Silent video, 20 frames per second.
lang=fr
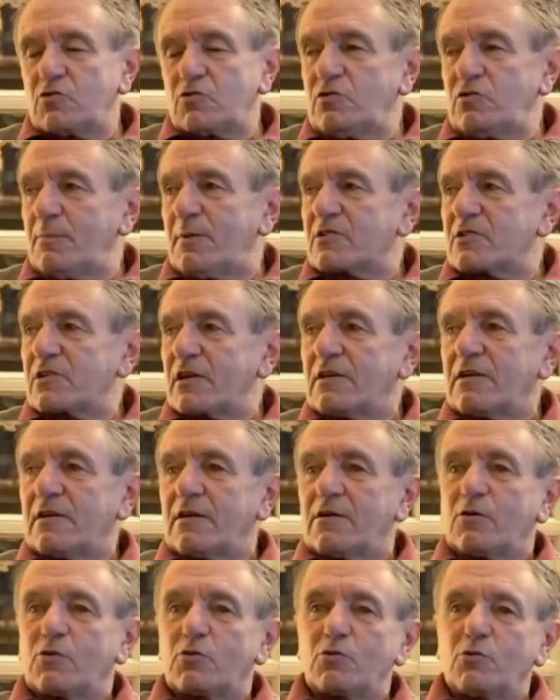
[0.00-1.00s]
même. Je ne dis pas
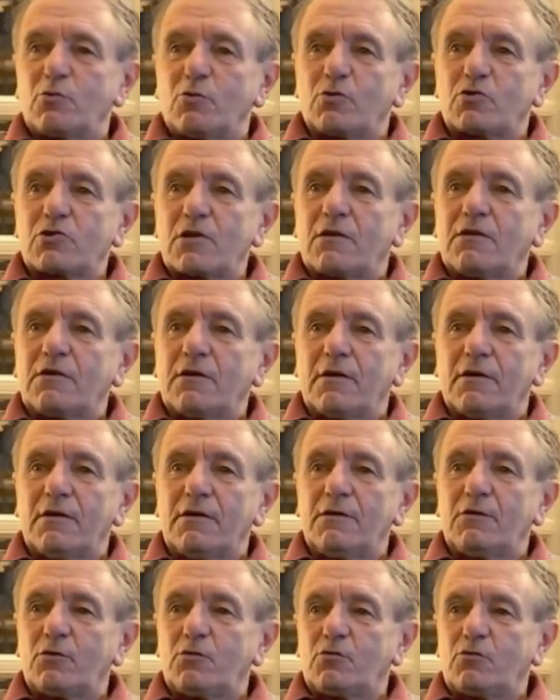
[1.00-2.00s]
chacun que, que chacun
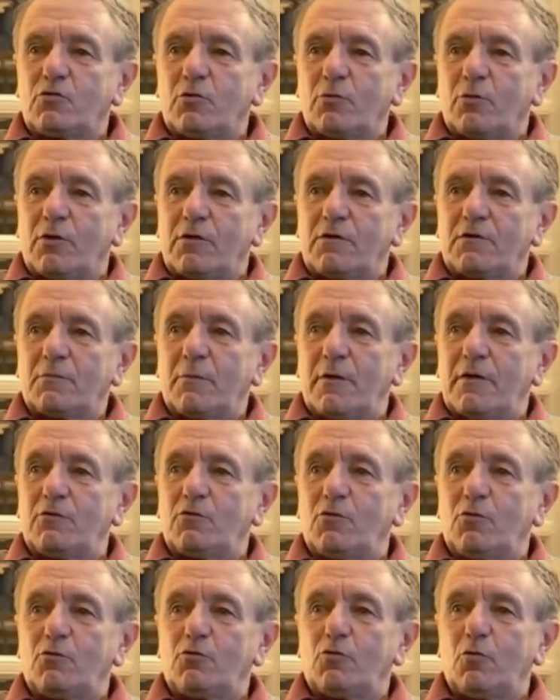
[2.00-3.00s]
est euh, justement une espèce
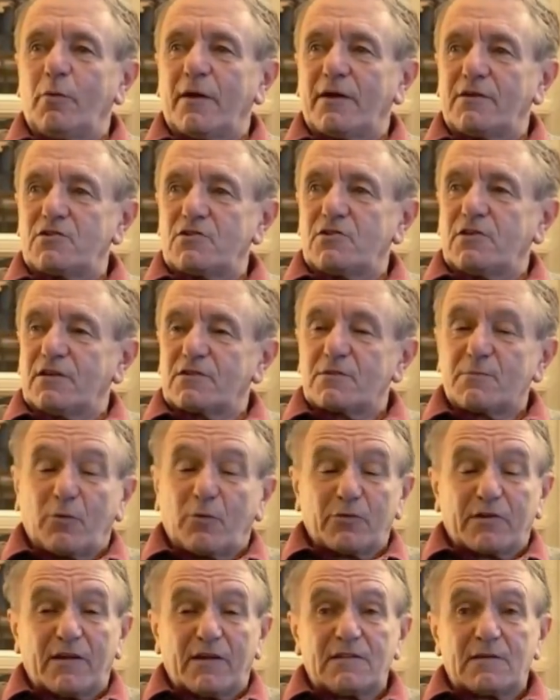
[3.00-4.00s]
de, de brechtien
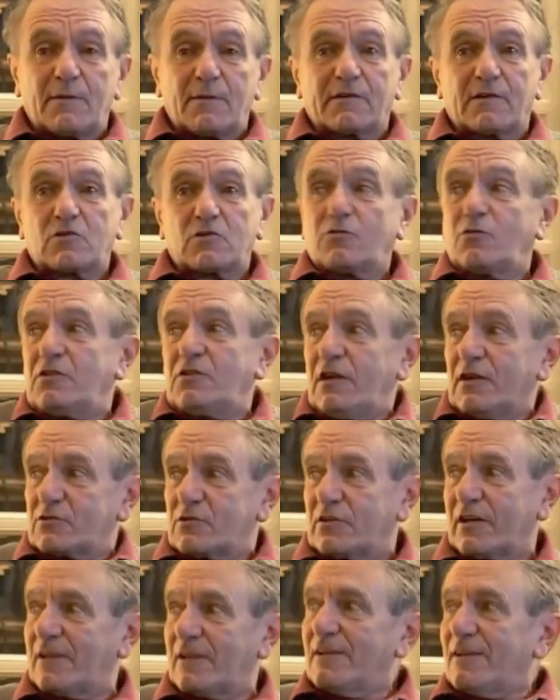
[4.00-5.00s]
spontané, c'est pas ça que je veux dire.
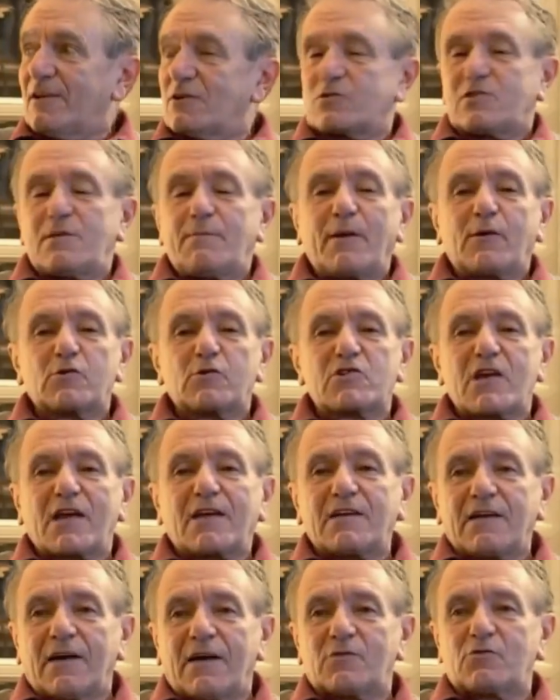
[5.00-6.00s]
Je ne dis pas que
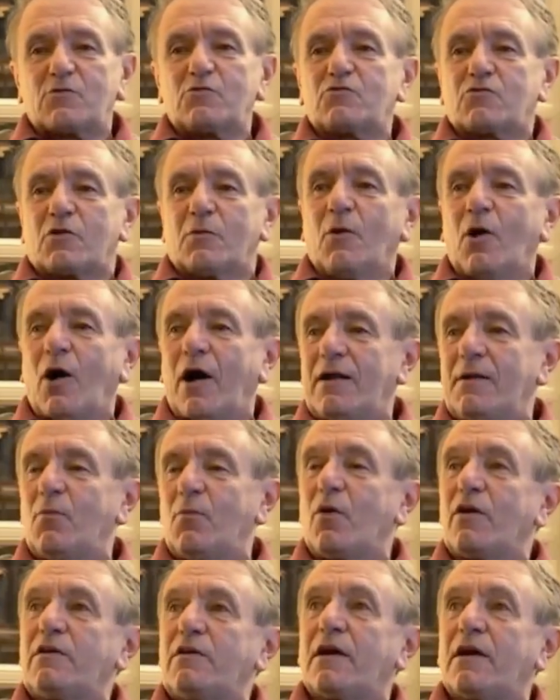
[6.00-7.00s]
chacun, justement, a les
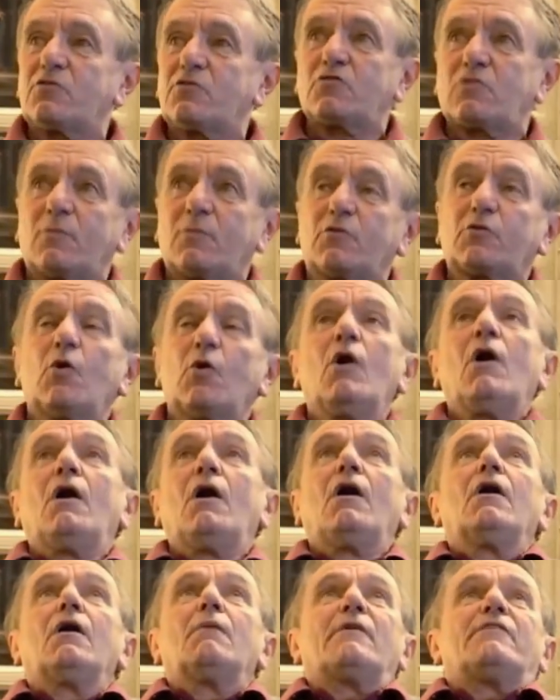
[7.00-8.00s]
moyens, justement, de,
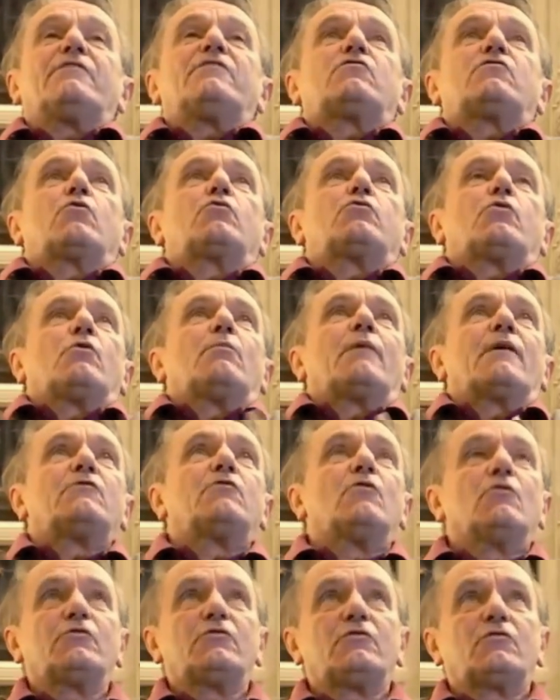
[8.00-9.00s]
bah, disons, bah,
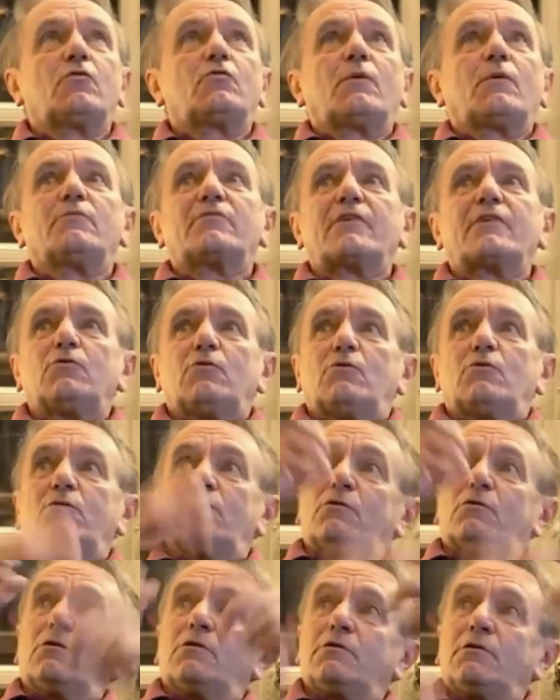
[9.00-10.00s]
de, disons, comme ça, de,
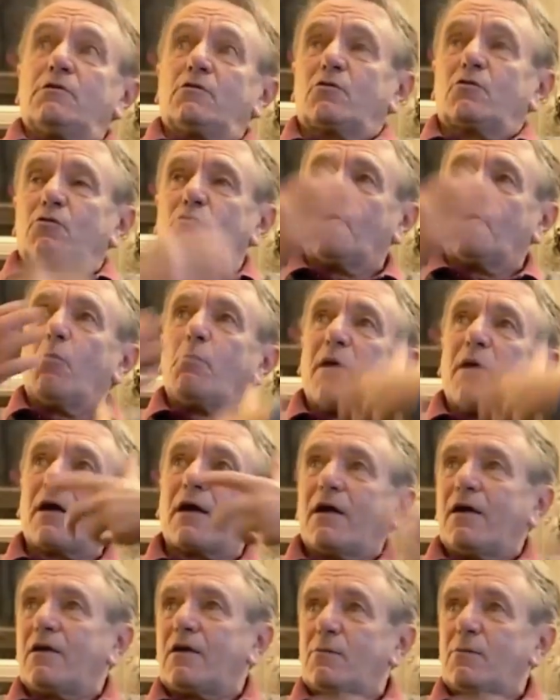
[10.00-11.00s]
disons,
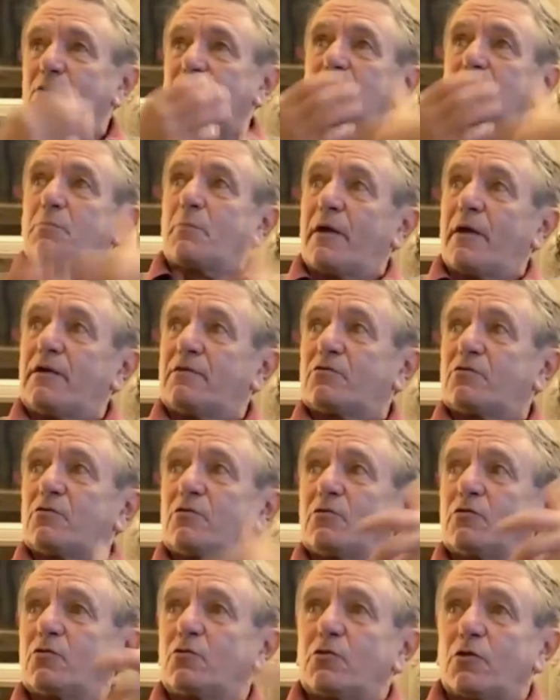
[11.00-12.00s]
d'opérer comme une espèce,
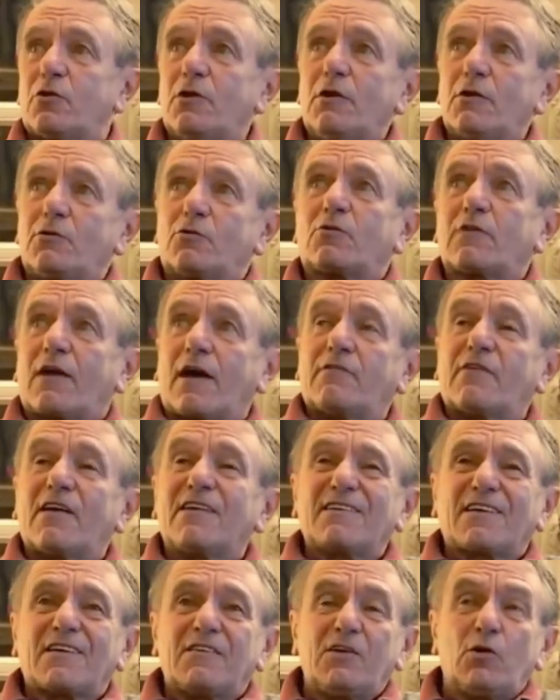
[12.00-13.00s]
disons, de,
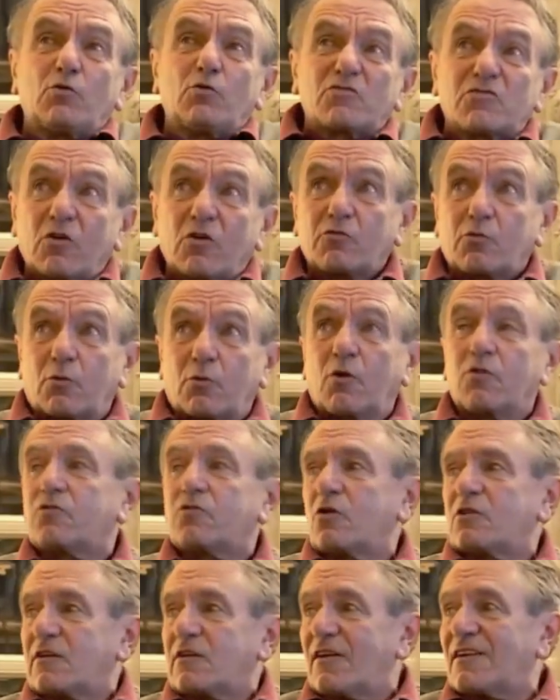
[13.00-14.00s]
travail critique, au sens où on
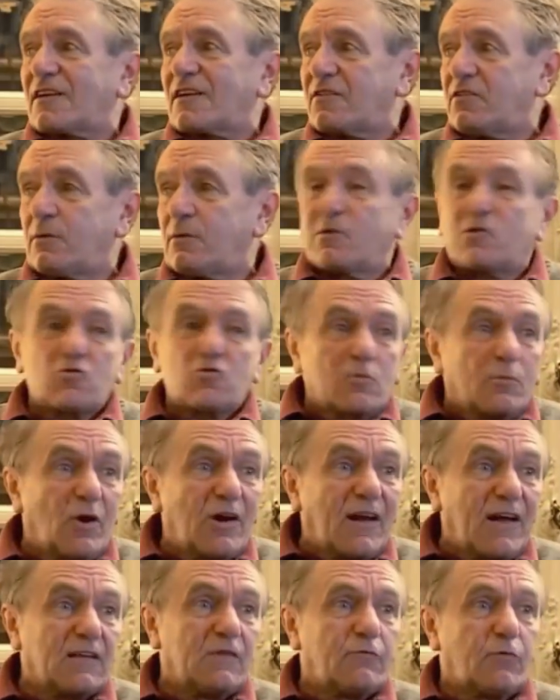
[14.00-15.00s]
entend le travail critique, mais
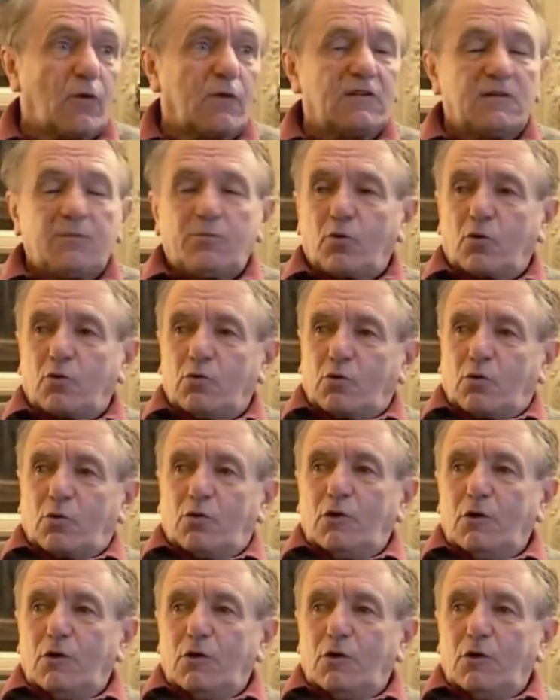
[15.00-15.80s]
justement là qu'il faut un petit peu